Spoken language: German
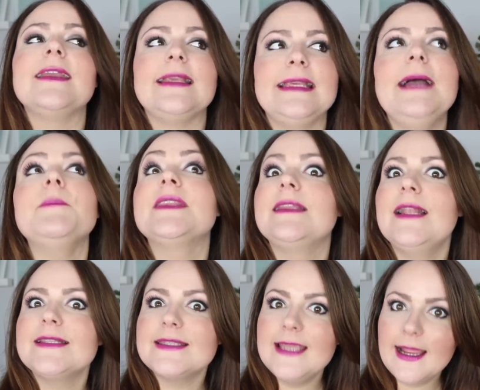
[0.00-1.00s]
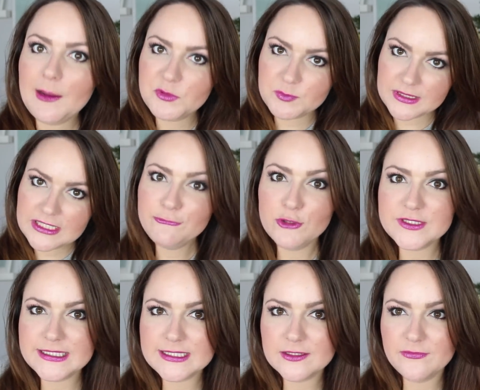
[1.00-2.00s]
Ja, die letzten Jahre habe ich mir nie
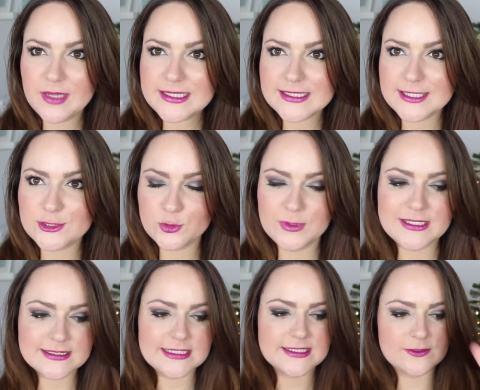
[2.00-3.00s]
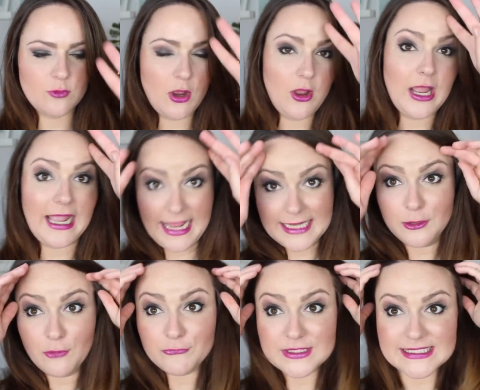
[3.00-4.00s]
Vorsätze gefasst, also zumindest nicht so
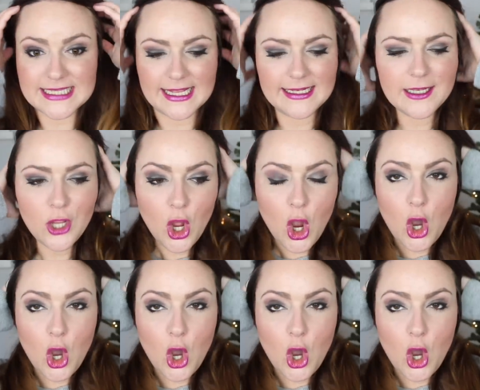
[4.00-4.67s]
rein offiziell.